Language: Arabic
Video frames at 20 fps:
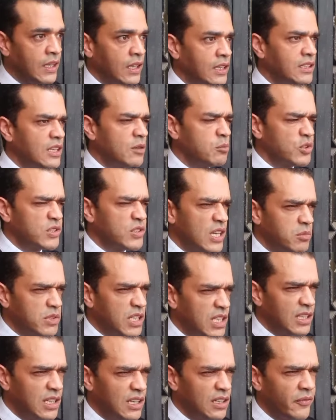إذا المتهم
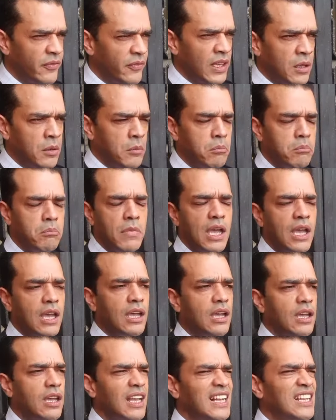ديالنا
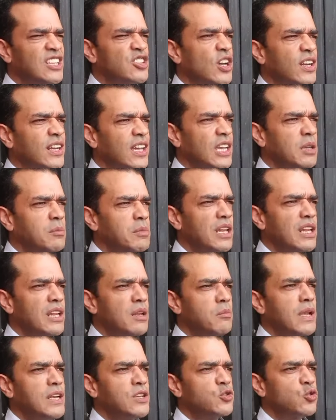ما الجرائم
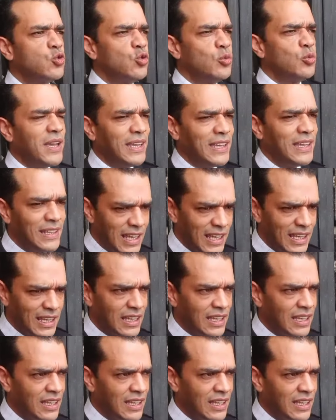المنسوبة إليه